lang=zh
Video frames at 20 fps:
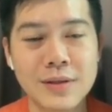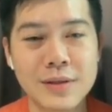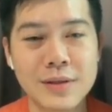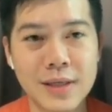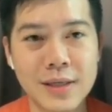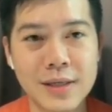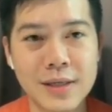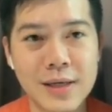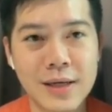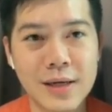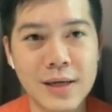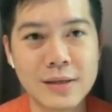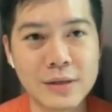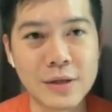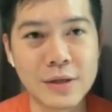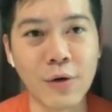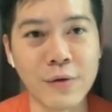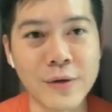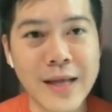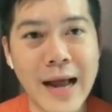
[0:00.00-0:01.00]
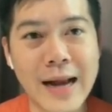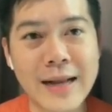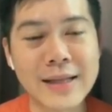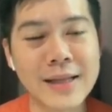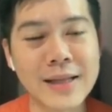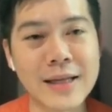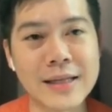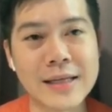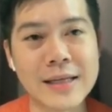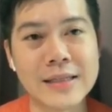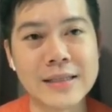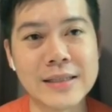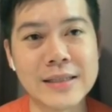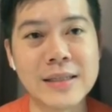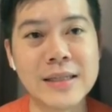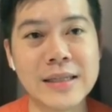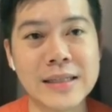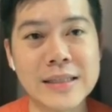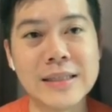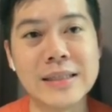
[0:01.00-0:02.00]
这个有压力的你是
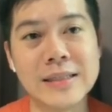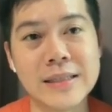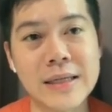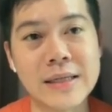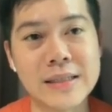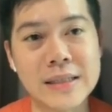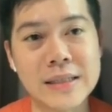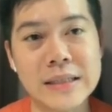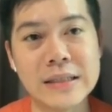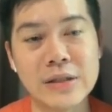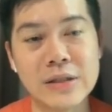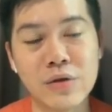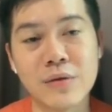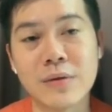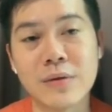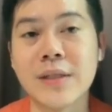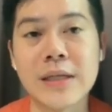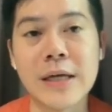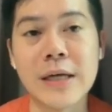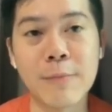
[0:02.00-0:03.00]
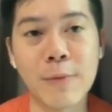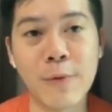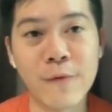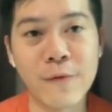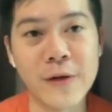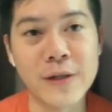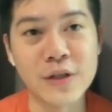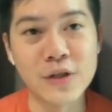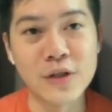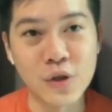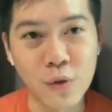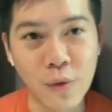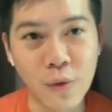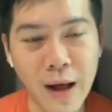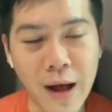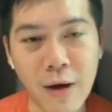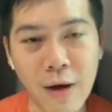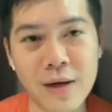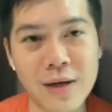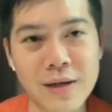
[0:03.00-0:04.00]
你自己的其中这个部分就
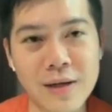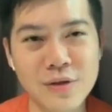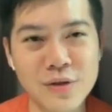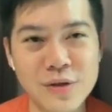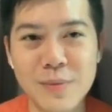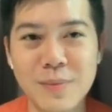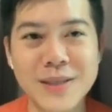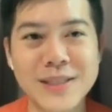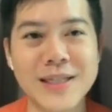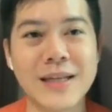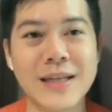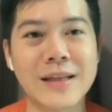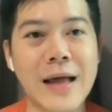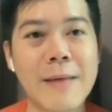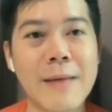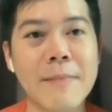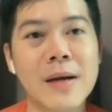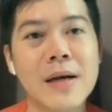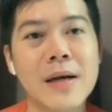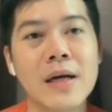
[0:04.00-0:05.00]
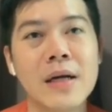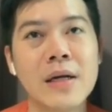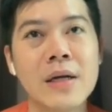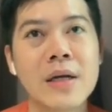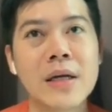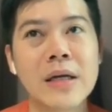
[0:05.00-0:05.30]
好了，就这么简单的了。